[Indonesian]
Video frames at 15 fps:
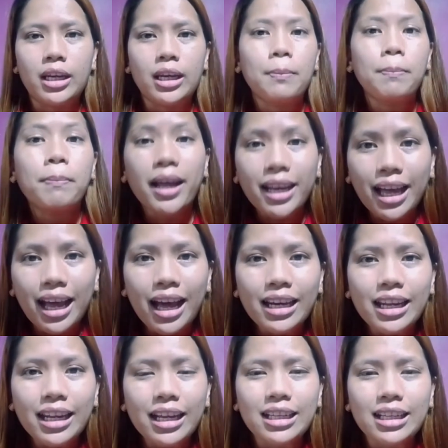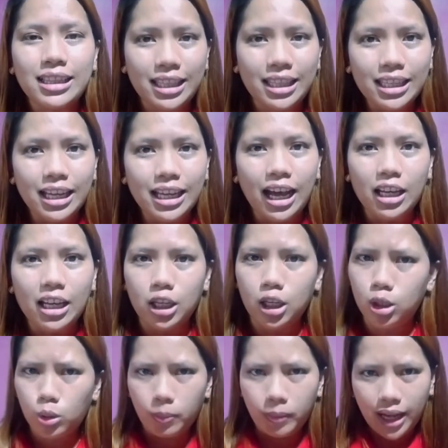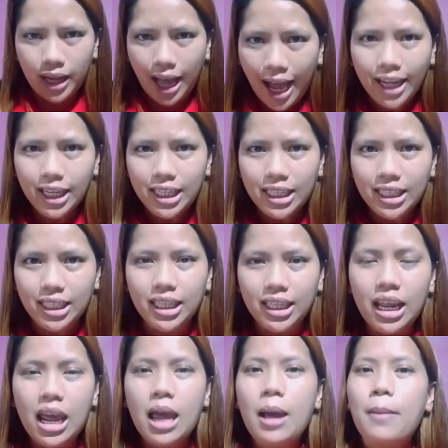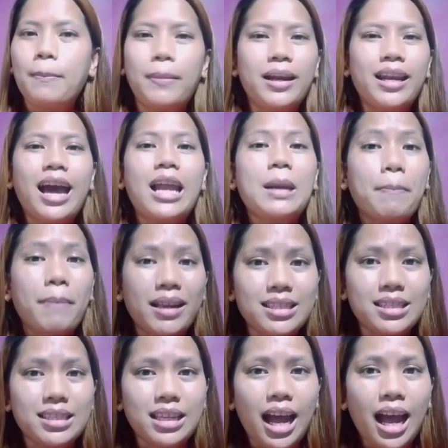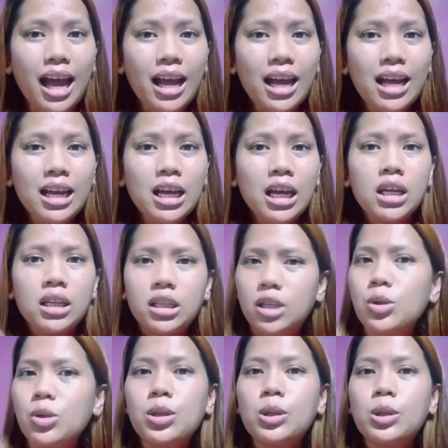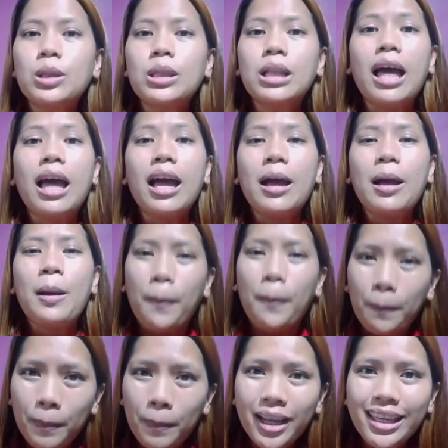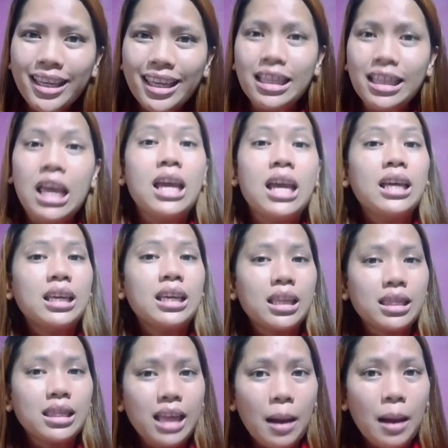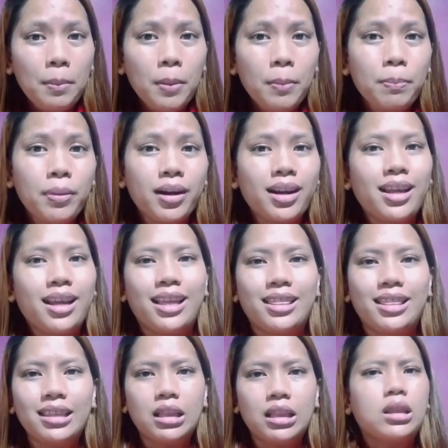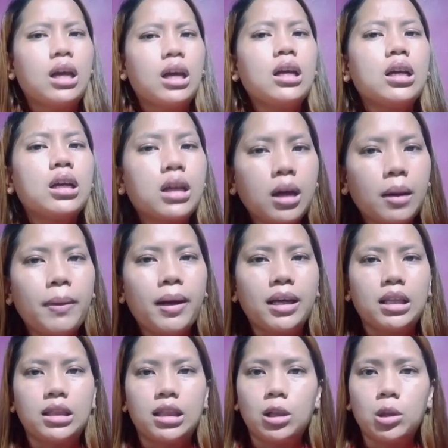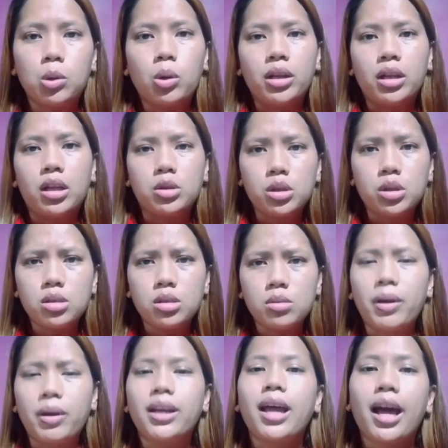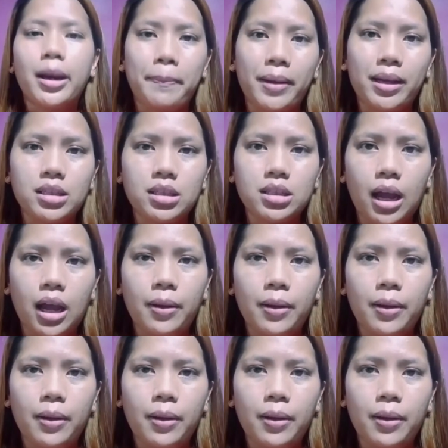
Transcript: Dan pada hari yang ketiga, yaitu pada hari ini, pada hari Paskah, Yesus itu telah bangkit. Kita memperingati tentang kebangkitan Tuhan Yesus pada hari Paskah.